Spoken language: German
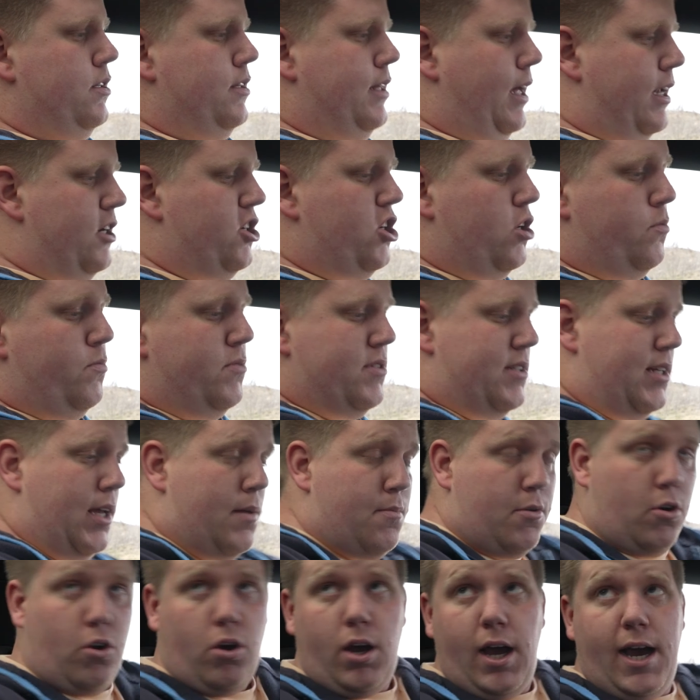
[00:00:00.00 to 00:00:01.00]
Dann schauen wir uns ja
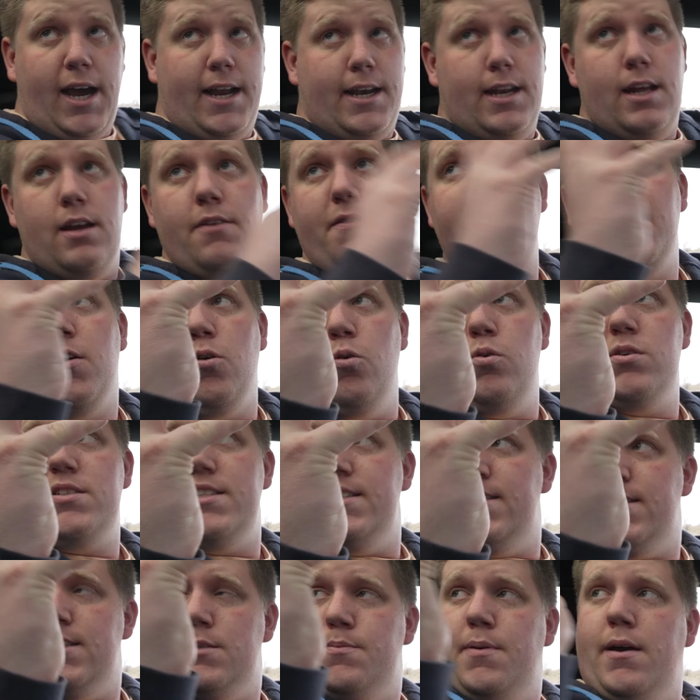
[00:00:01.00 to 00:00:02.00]
immer noch an, wie groß
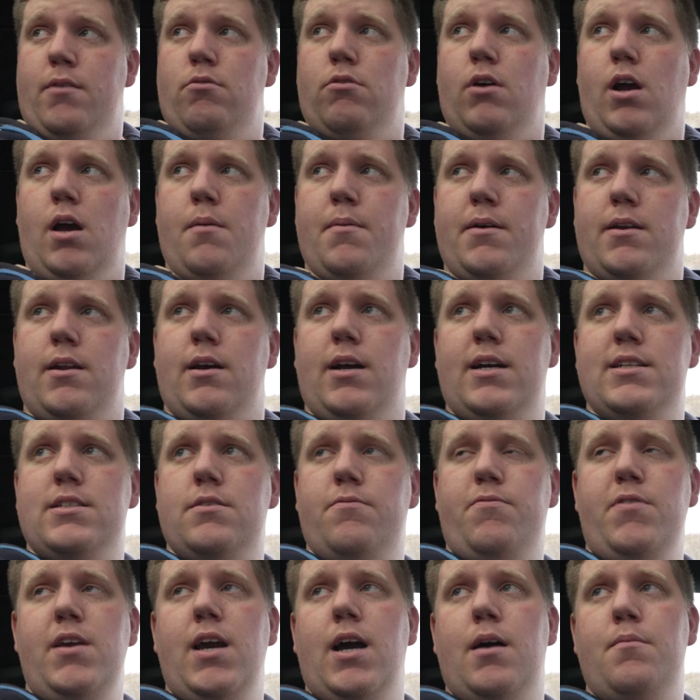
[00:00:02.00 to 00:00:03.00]
ist das Panoramadach.
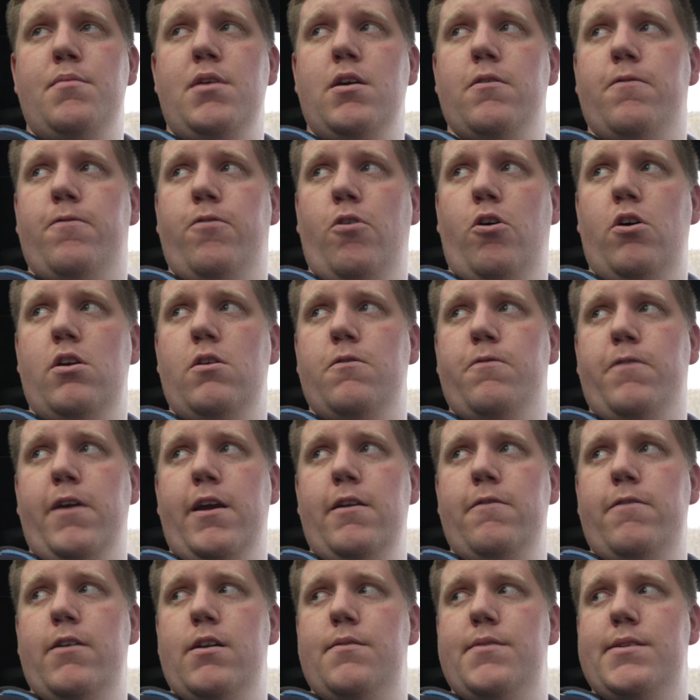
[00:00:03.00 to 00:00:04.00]
Also wir haben hier vorne auf
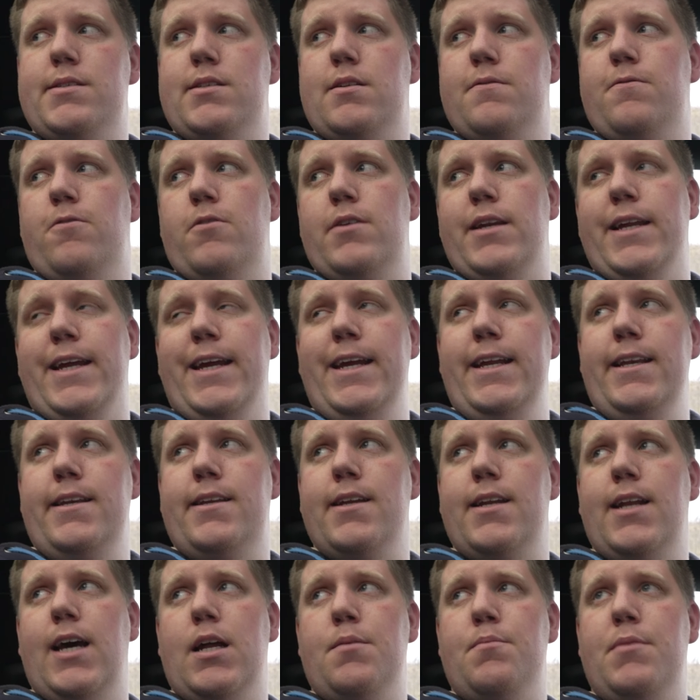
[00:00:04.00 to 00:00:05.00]
jeden Fall was davon.
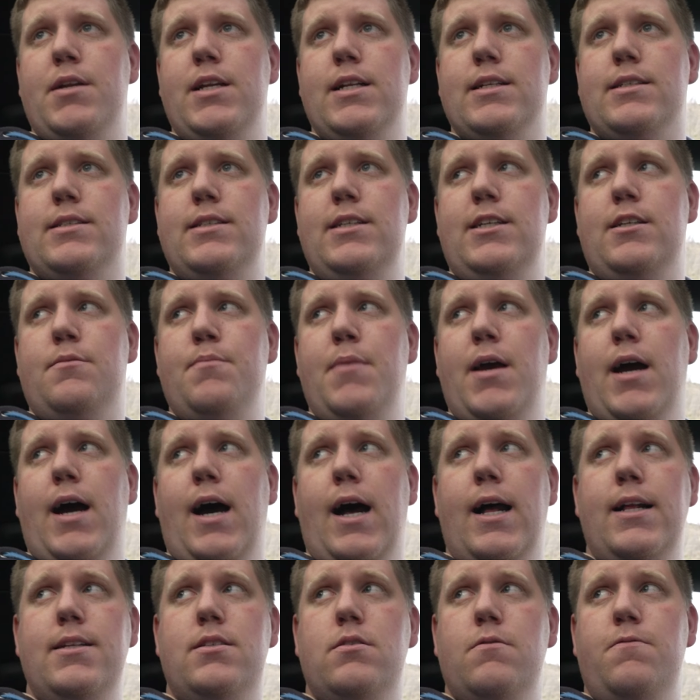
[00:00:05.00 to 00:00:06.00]
Hinten hat man jetzt nicht mehr
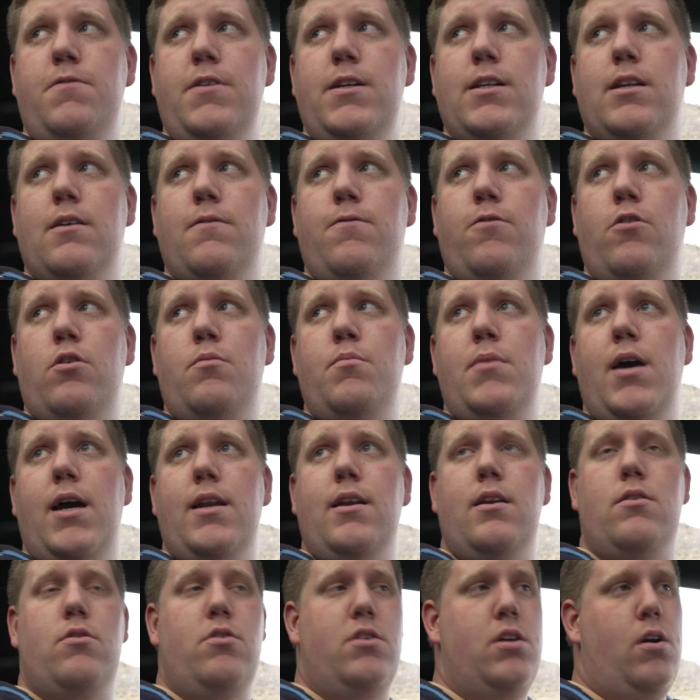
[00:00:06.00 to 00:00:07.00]
allzu viel davon. Man
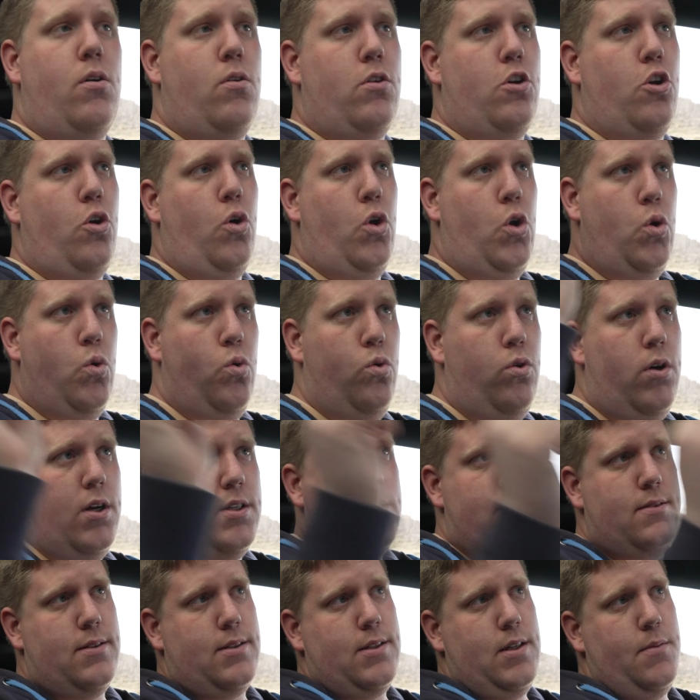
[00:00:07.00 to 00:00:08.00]
hat natürlich auch ein Rollo,
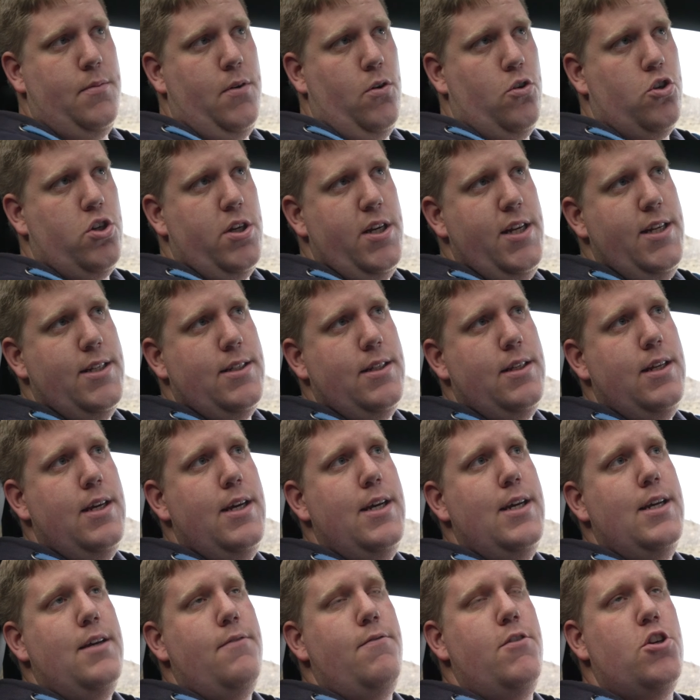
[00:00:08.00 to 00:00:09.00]
also das kann man auch schließen.
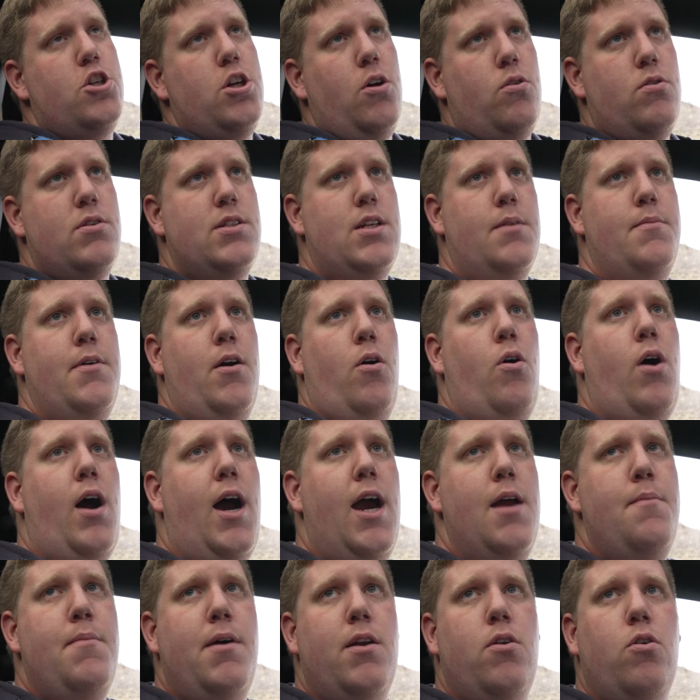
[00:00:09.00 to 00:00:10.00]
Wir schauen uns aber auch
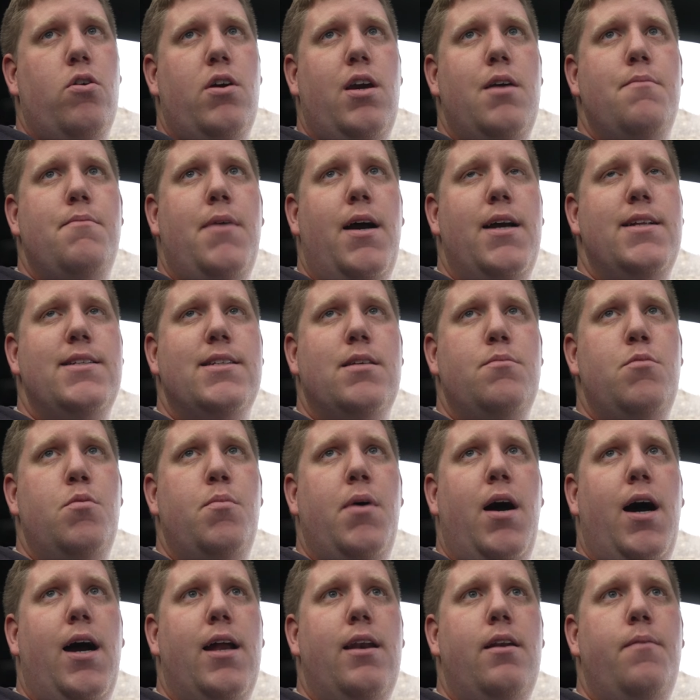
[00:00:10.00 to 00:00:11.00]
einmal noch gemeinsam
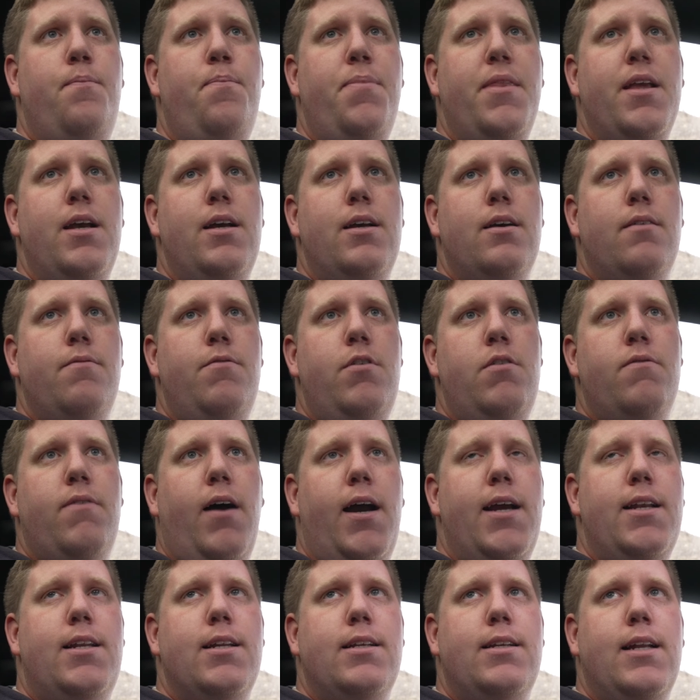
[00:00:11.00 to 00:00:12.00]
immer an, wie
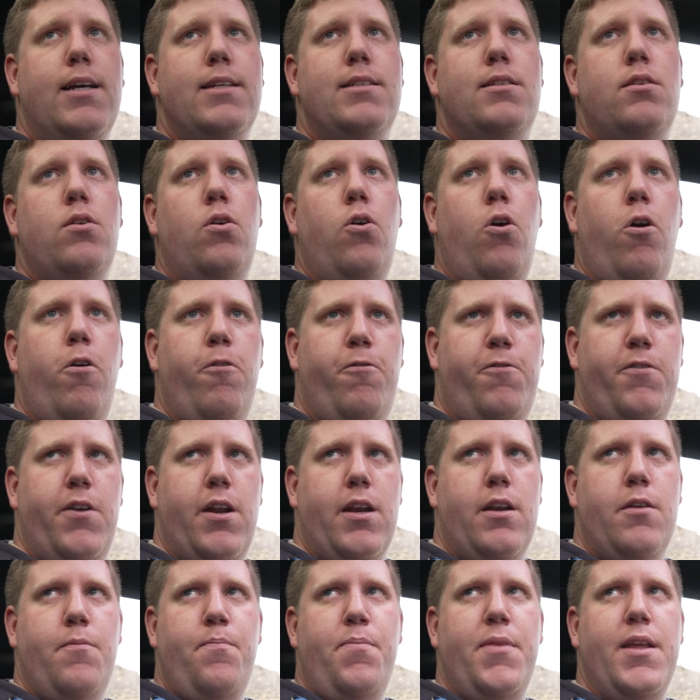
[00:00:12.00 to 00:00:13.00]
weit das
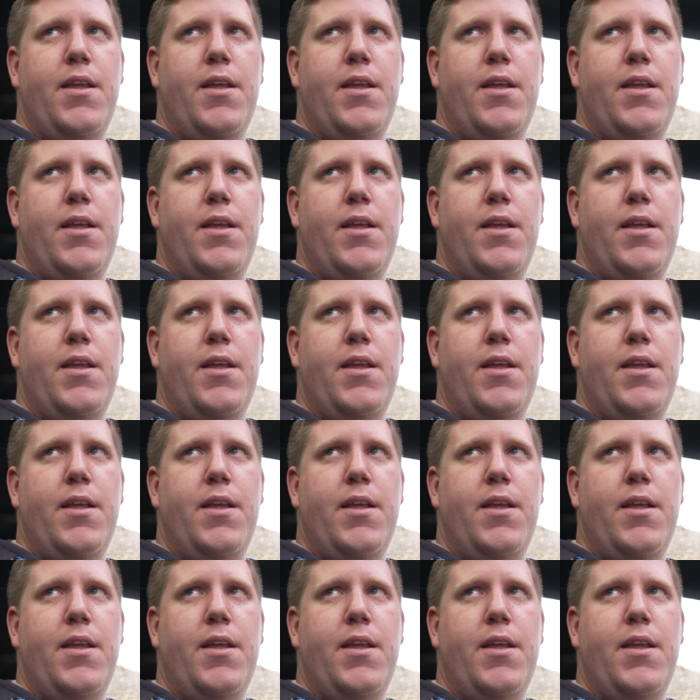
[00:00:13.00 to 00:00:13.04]
öffnet.